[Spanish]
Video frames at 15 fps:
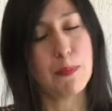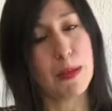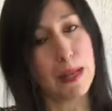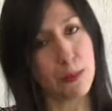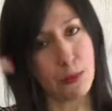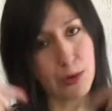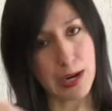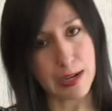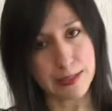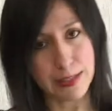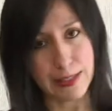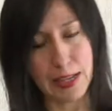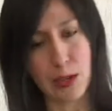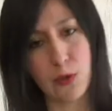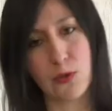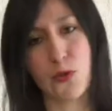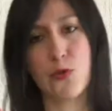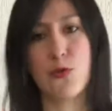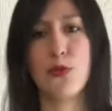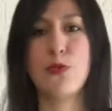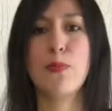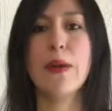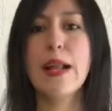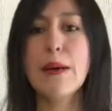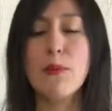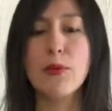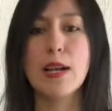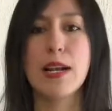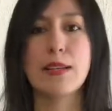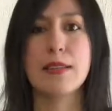para burlarse de nosotros, para
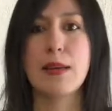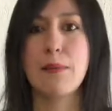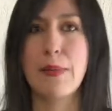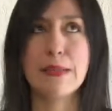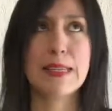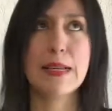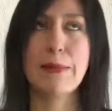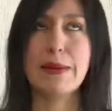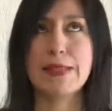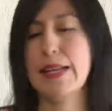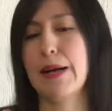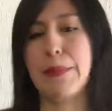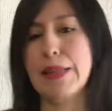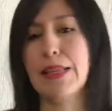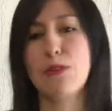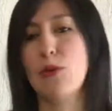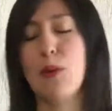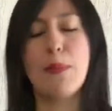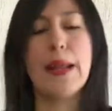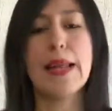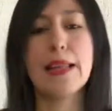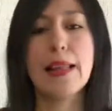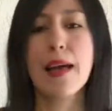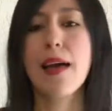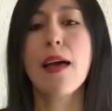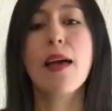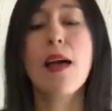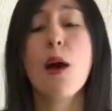burlarse básicamente todo el planeta